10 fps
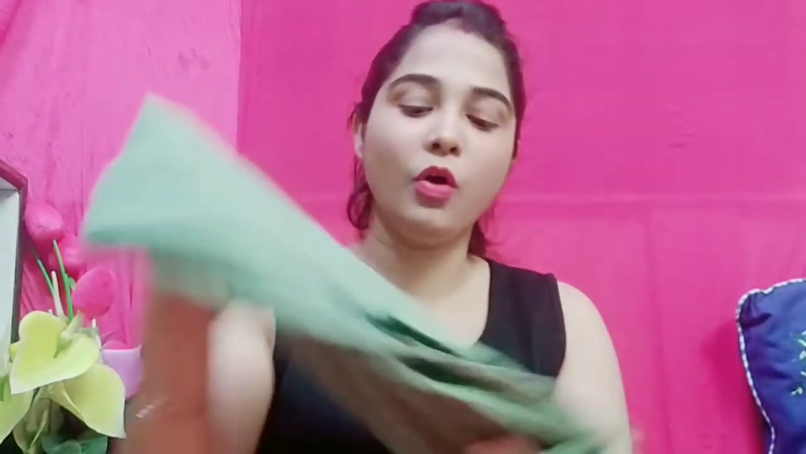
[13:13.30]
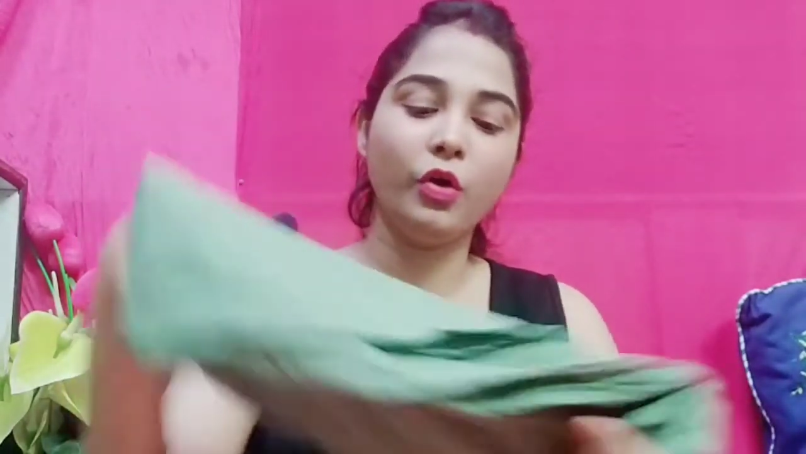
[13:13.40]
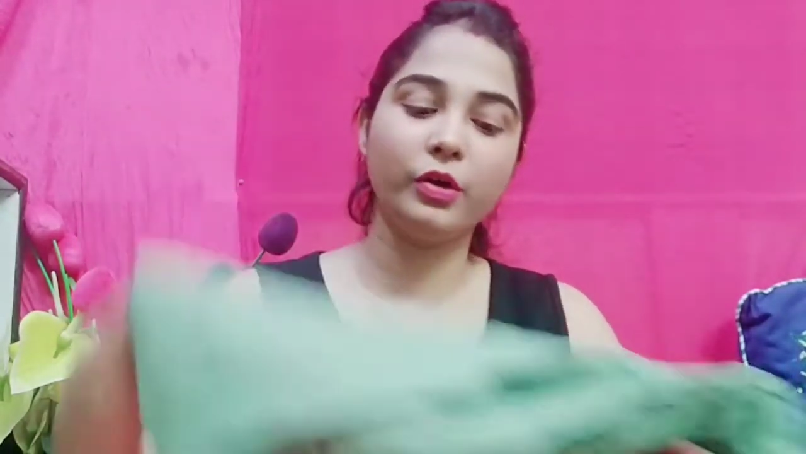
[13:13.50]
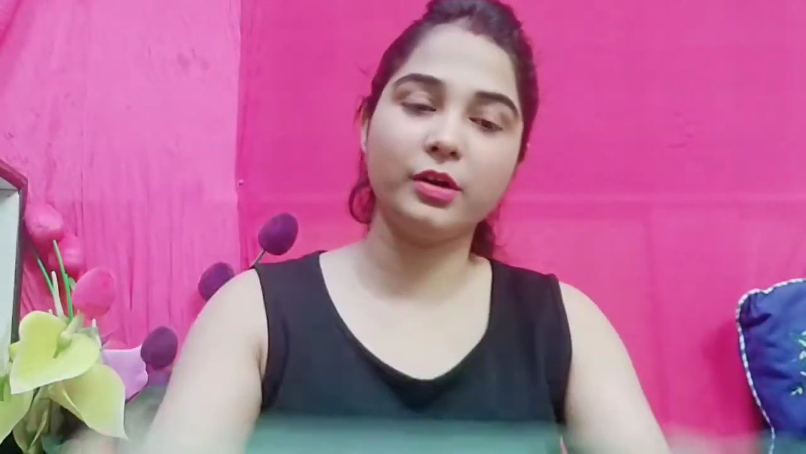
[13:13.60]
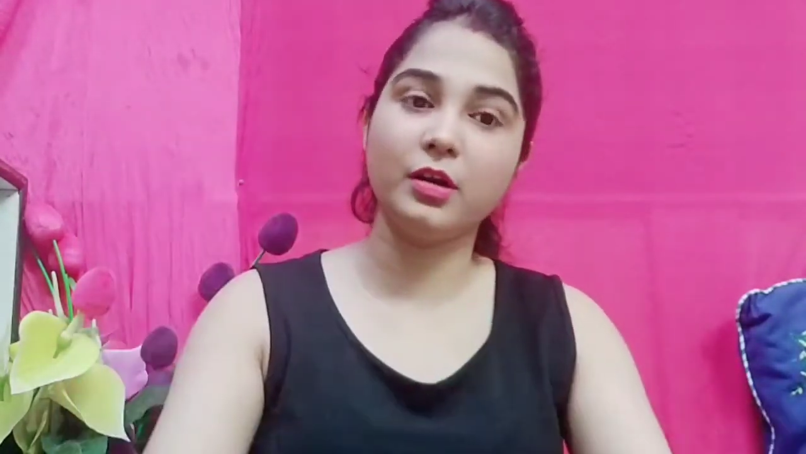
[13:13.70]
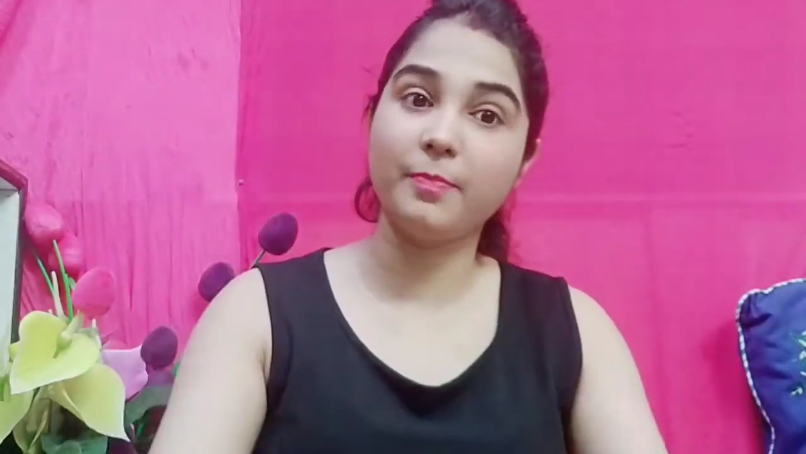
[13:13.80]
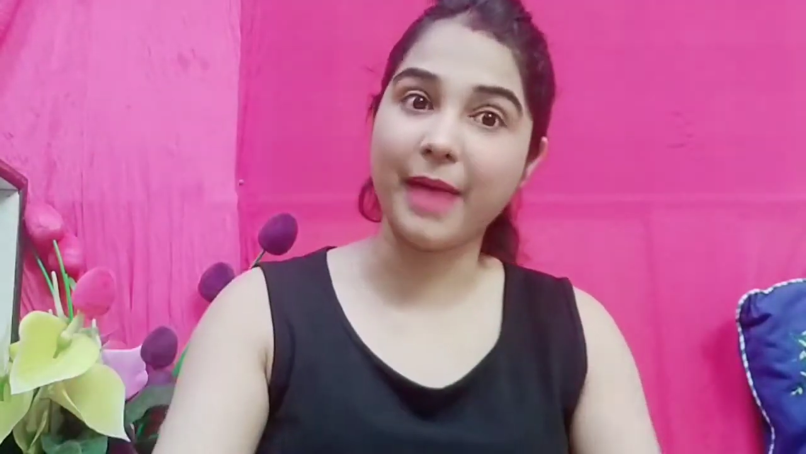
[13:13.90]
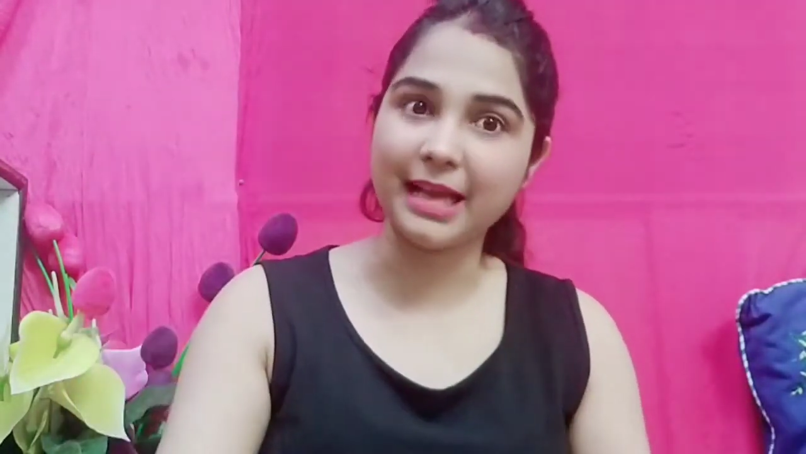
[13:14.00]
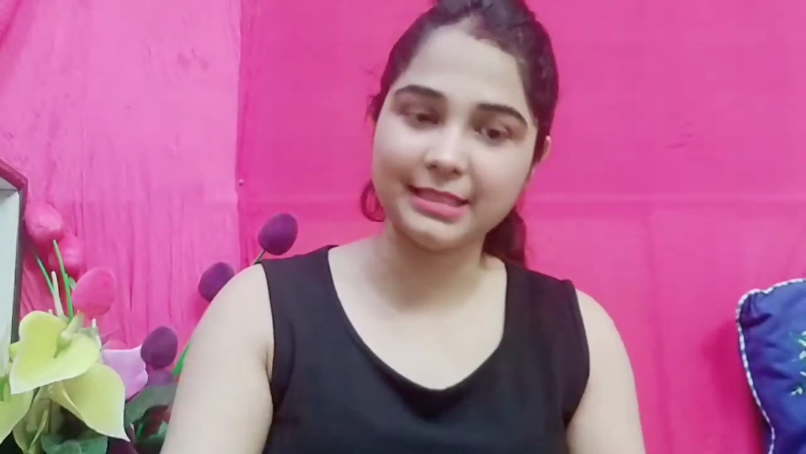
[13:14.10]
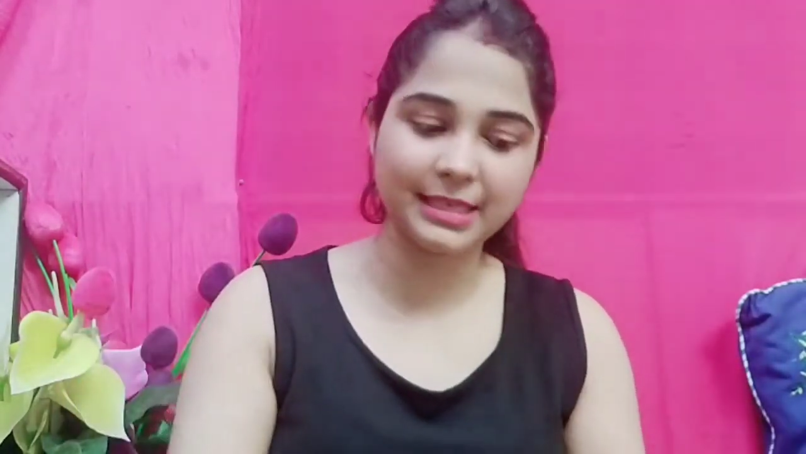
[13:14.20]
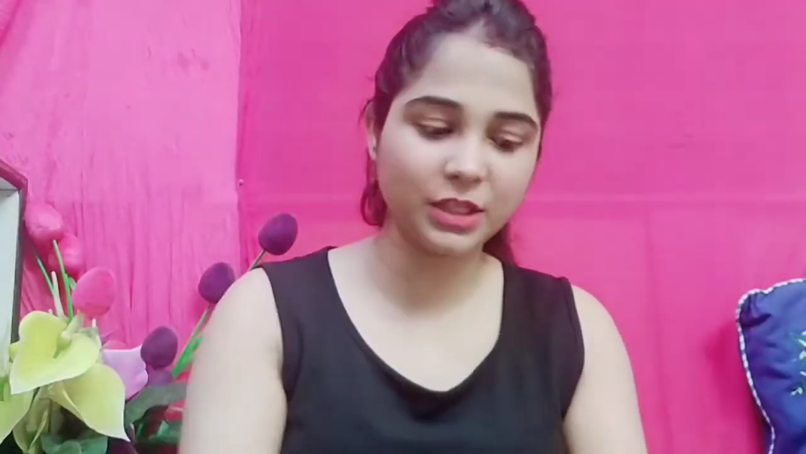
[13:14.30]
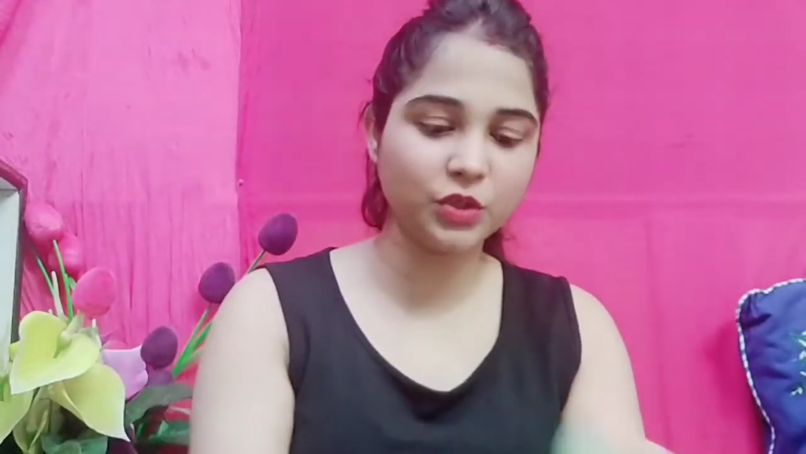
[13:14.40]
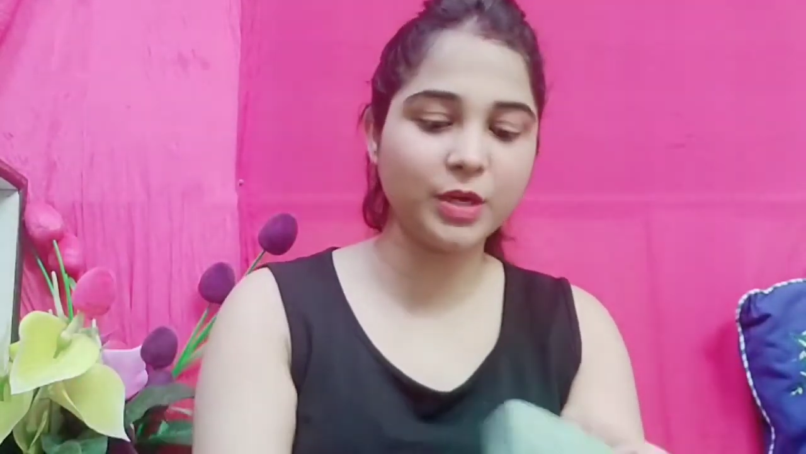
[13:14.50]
और पैंट्स uh, का जो